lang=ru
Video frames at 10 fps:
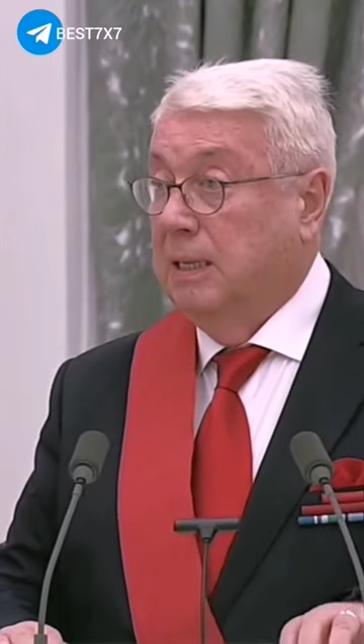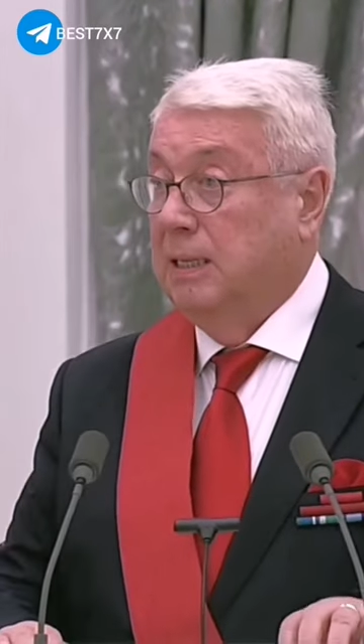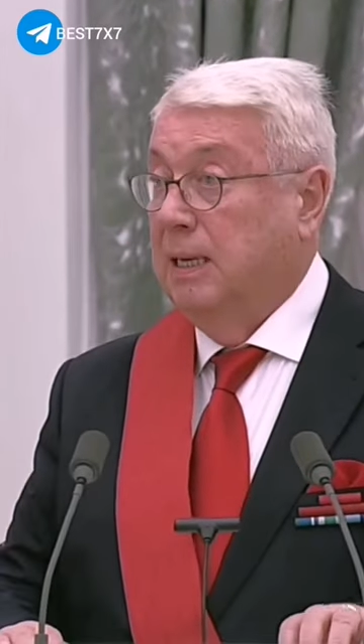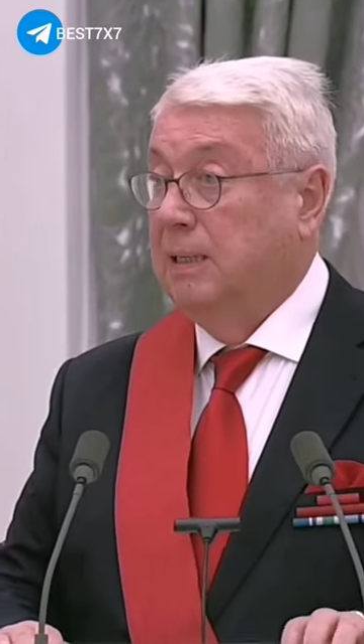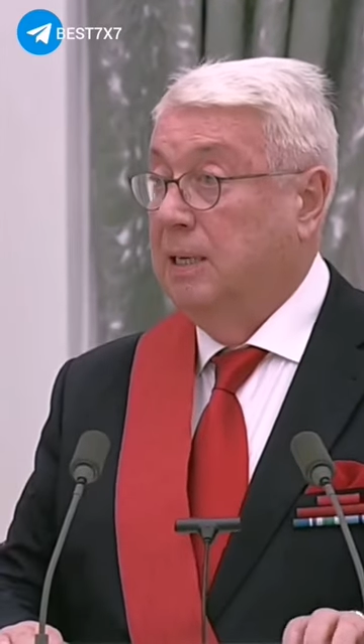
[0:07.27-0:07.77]

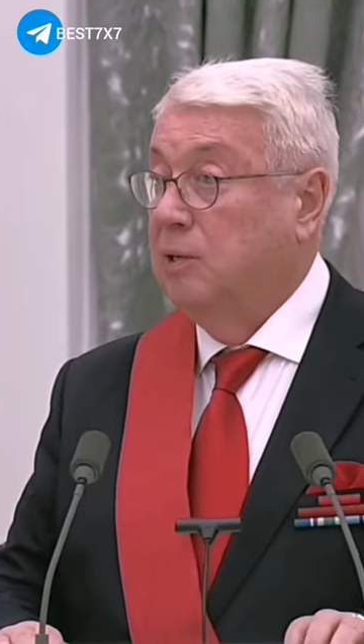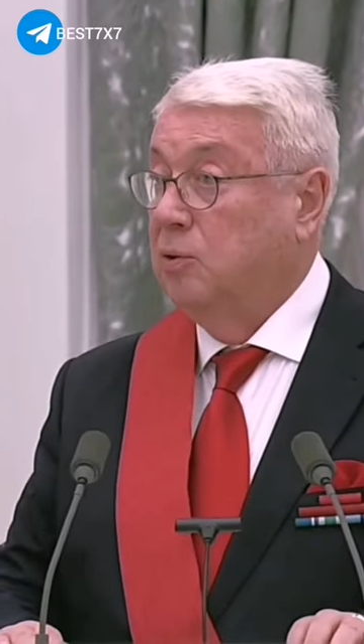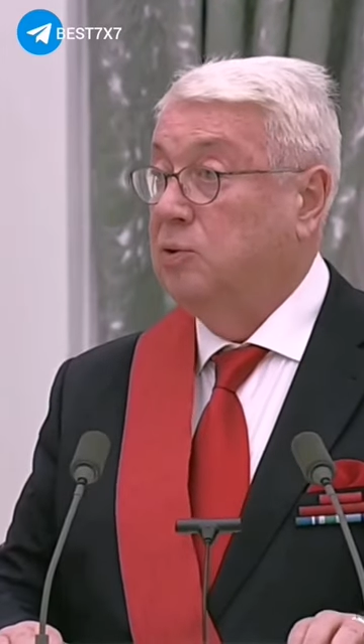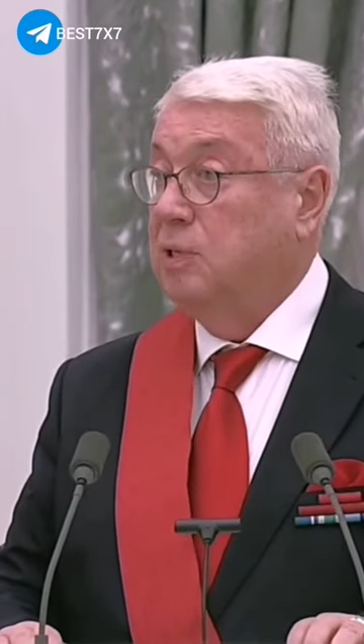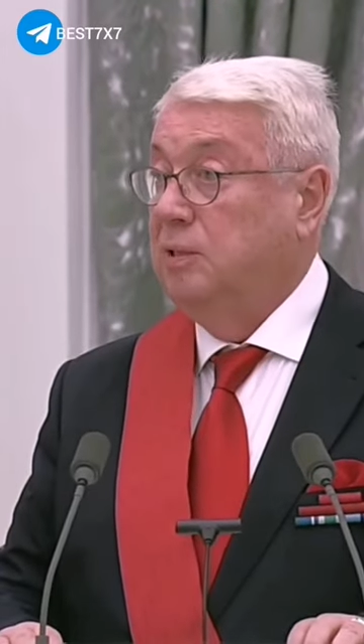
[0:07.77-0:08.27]
какая
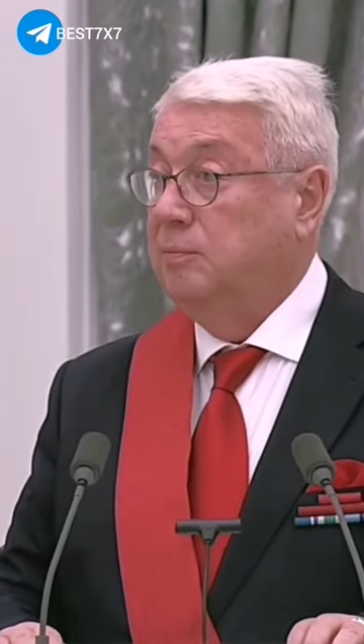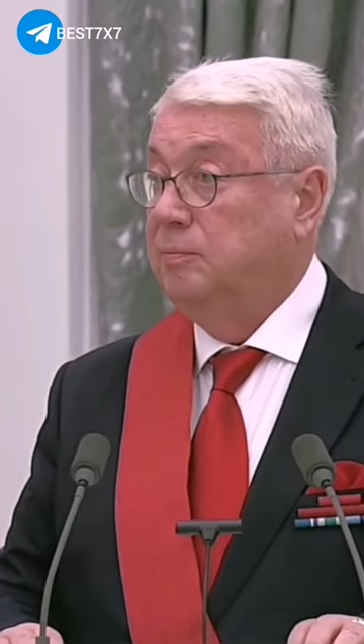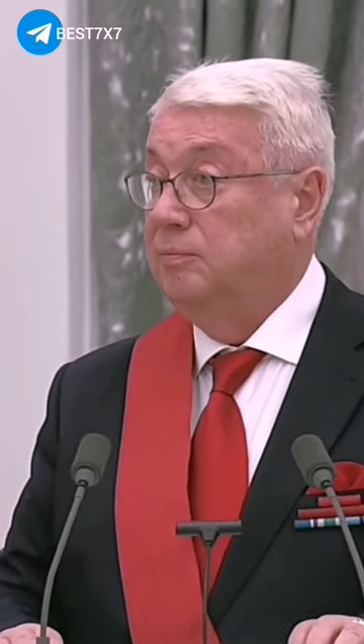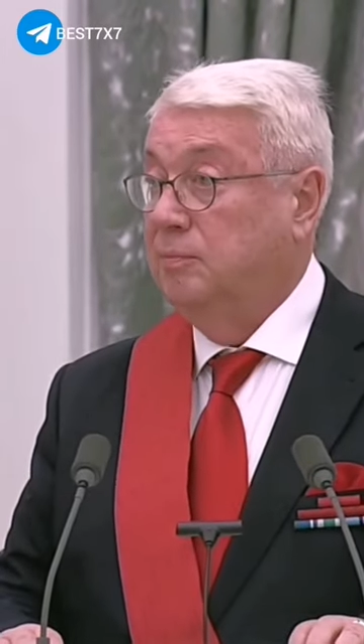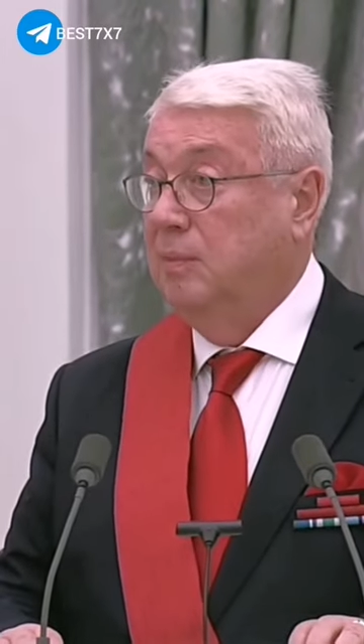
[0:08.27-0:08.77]
нагрузка
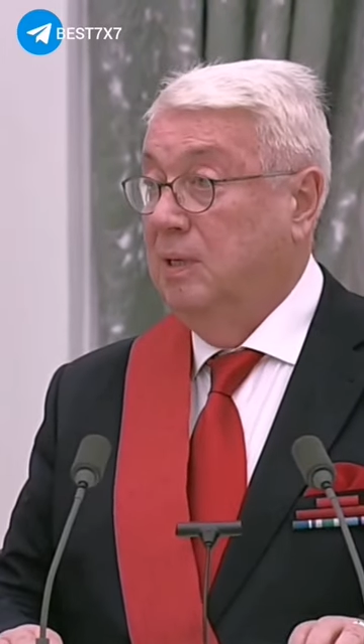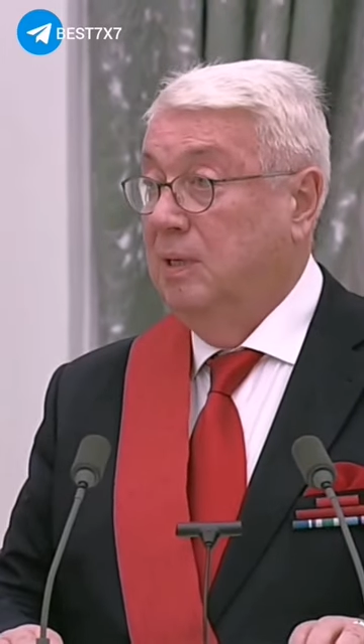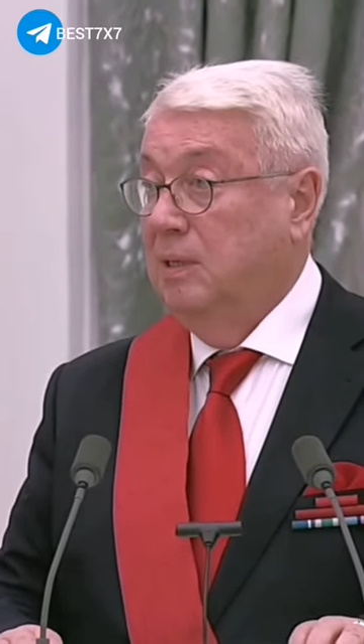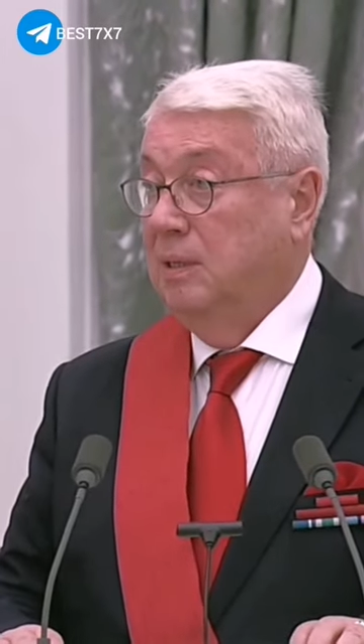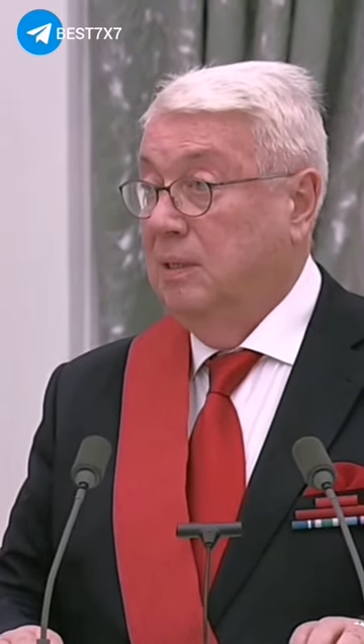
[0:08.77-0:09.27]

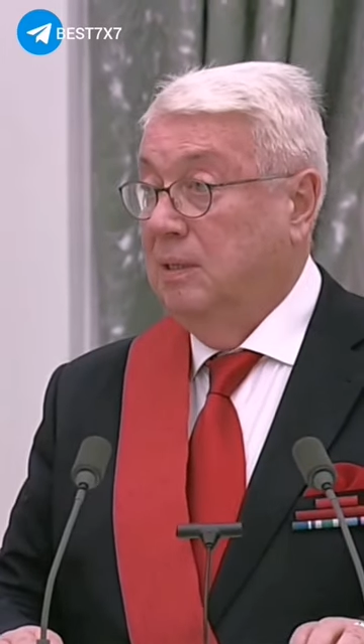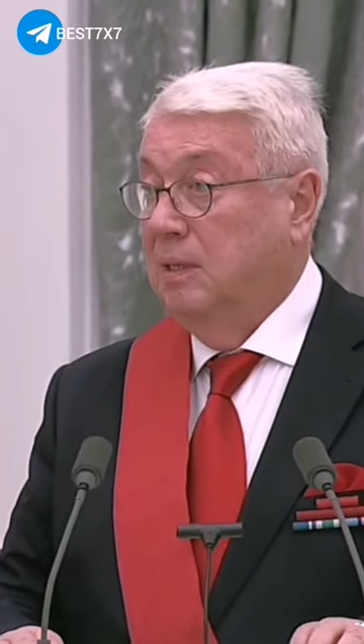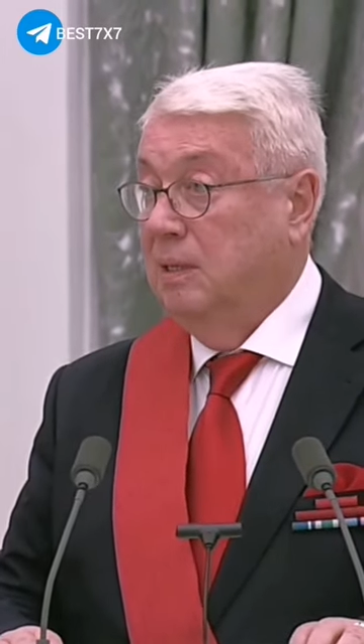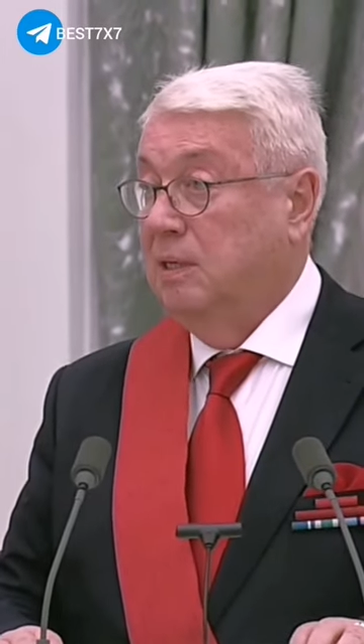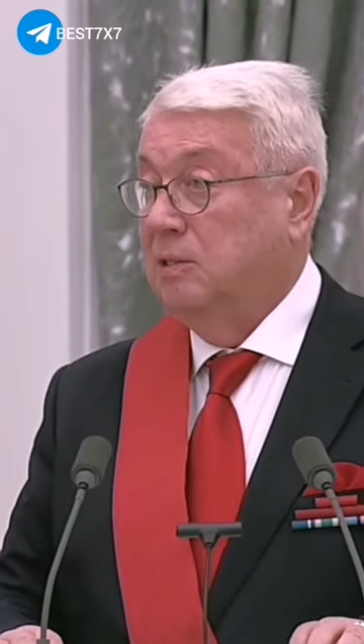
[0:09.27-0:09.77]

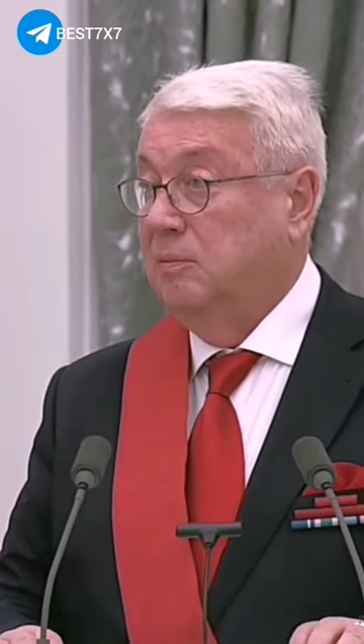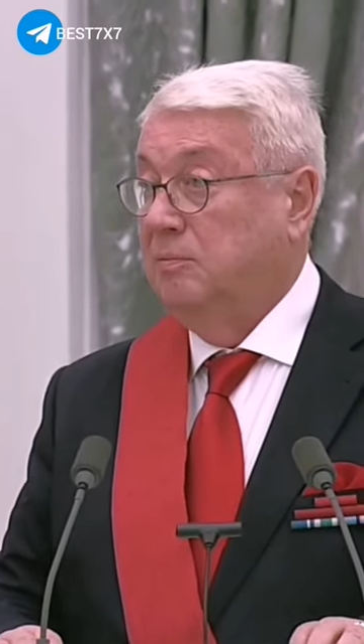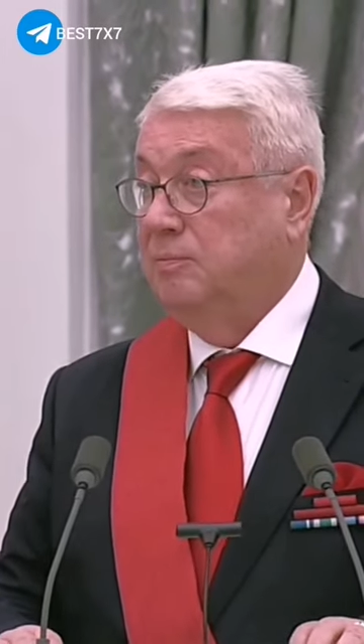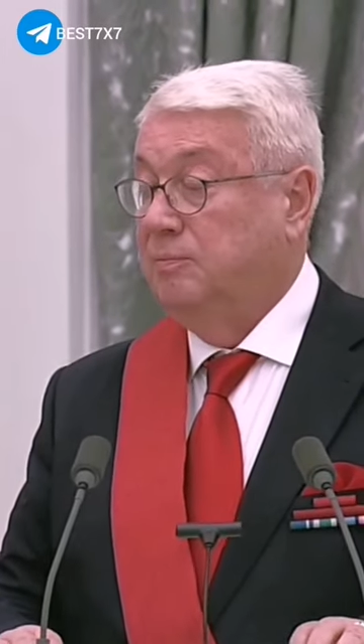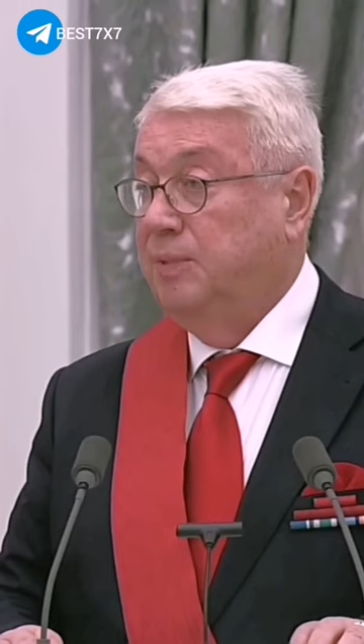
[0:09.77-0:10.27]
на
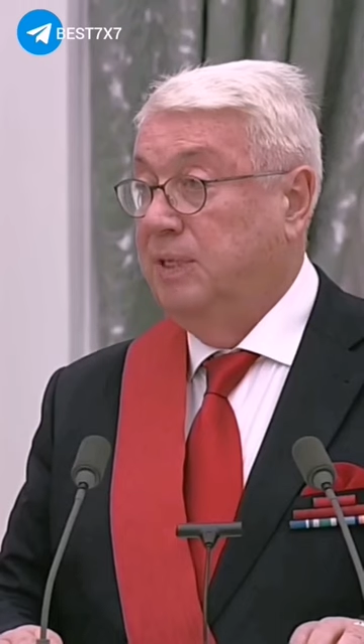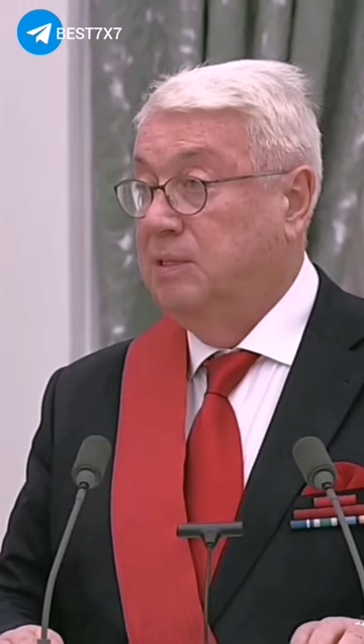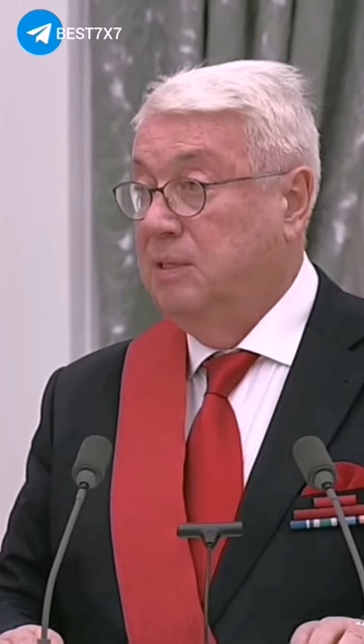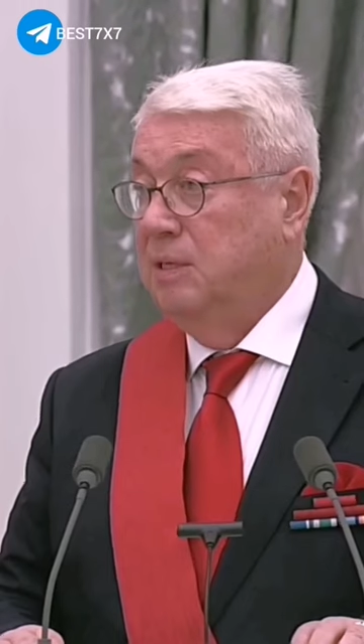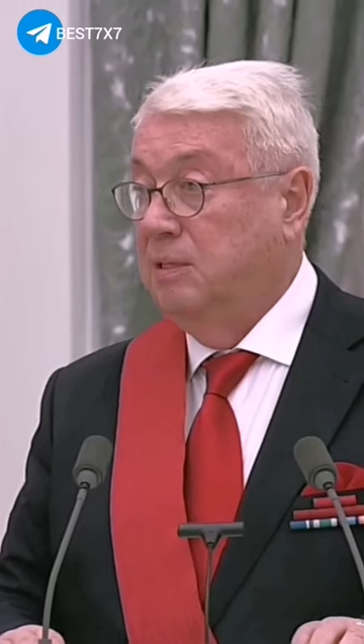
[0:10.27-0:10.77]
нашем
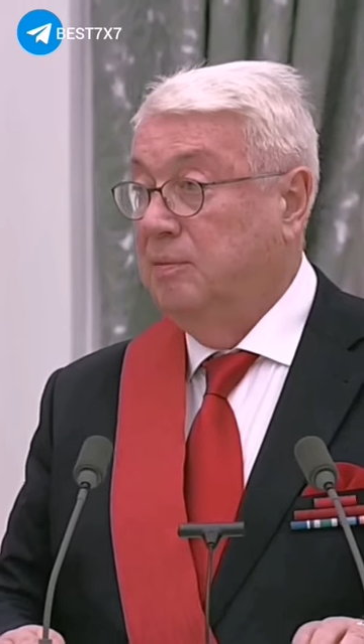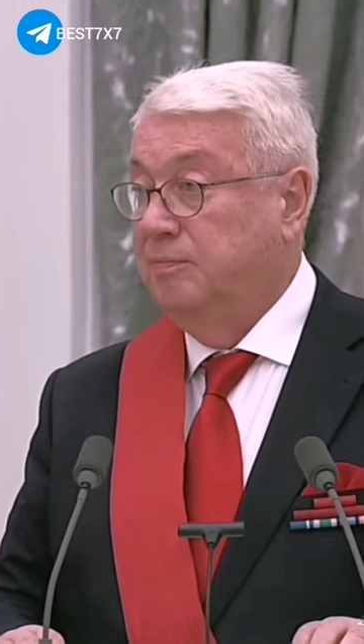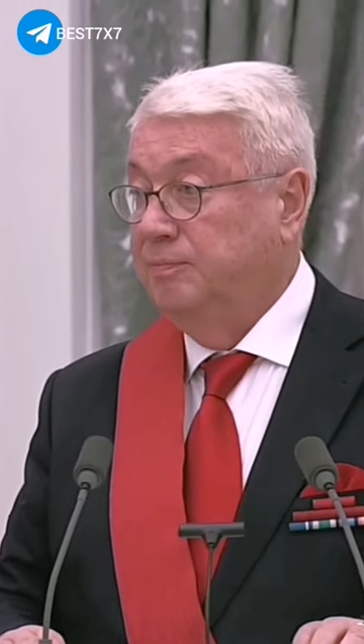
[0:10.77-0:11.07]
президенте.